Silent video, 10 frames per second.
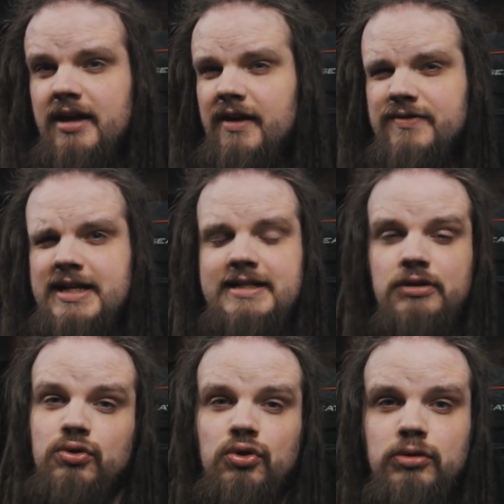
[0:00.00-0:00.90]
и взять
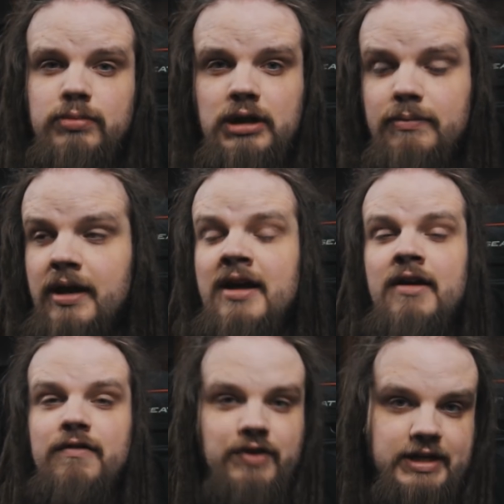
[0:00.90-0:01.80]
эту ноту было бы
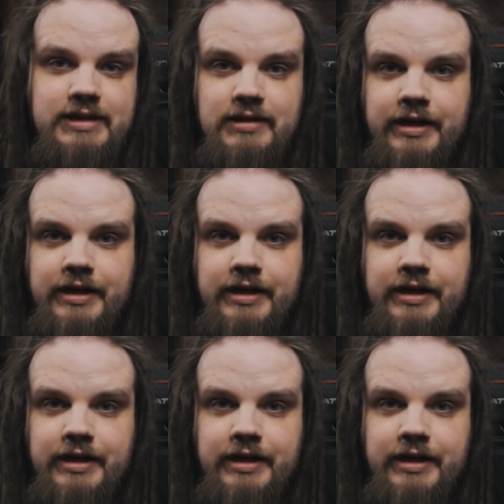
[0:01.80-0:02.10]
в разы